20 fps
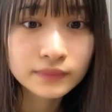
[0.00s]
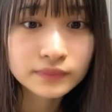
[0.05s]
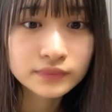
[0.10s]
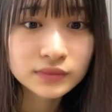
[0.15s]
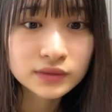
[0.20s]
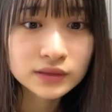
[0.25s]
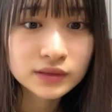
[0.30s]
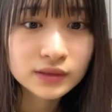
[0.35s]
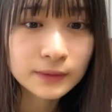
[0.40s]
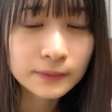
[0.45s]

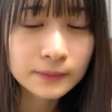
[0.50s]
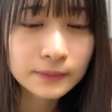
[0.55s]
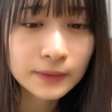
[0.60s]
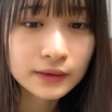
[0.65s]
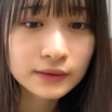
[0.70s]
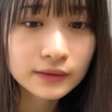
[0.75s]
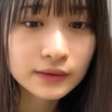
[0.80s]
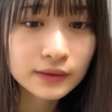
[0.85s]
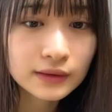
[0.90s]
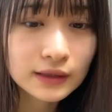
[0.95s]
先輩
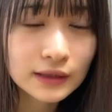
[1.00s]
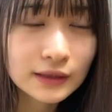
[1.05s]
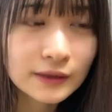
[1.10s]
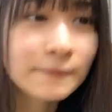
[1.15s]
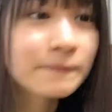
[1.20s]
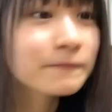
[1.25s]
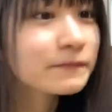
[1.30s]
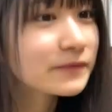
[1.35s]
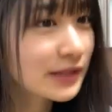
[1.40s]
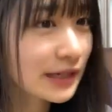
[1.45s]
とは誰
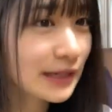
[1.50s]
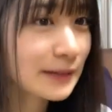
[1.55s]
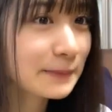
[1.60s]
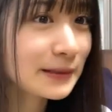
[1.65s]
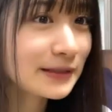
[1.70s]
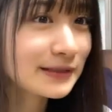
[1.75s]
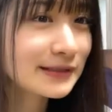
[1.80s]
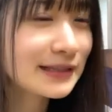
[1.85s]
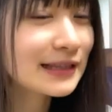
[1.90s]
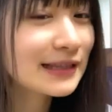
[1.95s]
さやまる
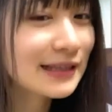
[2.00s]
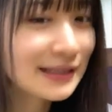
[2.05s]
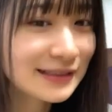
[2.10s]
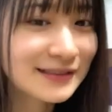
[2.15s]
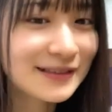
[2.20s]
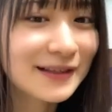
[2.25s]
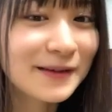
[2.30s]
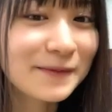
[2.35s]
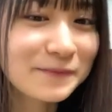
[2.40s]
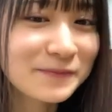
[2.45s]
さんです
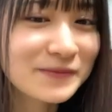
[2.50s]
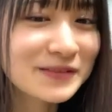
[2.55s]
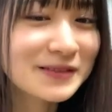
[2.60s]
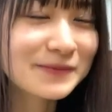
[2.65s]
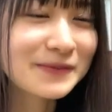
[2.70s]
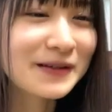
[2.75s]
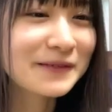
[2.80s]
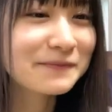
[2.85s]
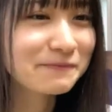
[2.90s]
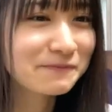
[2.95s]
ね一
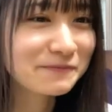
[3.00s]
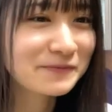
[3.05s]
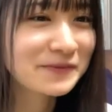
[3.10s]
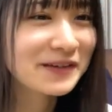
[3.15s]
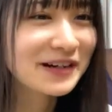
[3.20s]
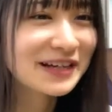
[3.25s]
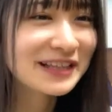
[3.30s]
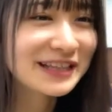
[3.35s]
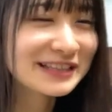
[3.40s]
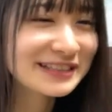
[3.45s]
番お
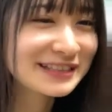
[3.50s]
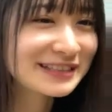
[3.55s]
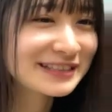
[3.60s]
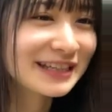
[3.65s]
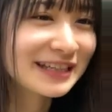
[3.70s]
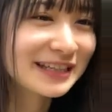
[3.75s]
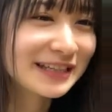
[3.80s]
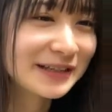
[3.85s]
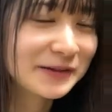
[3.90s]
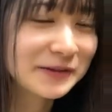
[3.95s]
話しした
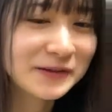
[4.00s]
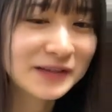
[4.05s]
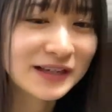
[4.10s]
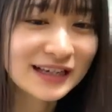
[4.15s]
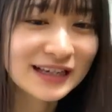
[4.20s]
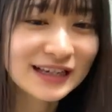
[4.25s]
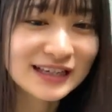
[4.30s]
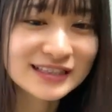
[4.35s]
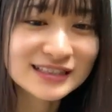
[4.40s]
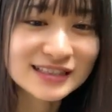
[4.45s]
りお出か
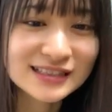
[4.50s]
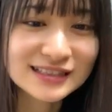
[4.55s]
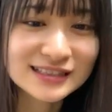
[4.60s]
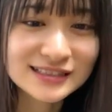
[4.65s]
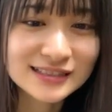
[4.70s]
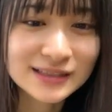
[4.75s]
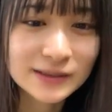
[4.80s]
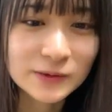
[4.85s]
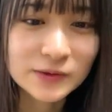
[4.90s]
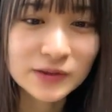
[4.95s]
けしたりし
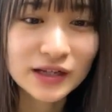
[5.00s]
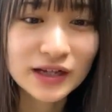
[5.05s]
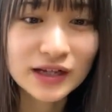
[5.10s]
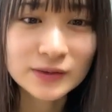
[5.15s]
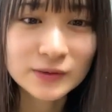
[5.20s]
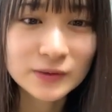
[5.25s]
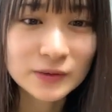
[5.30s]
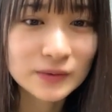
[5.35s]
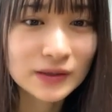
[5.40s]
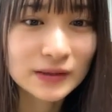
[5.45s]
たことあるのは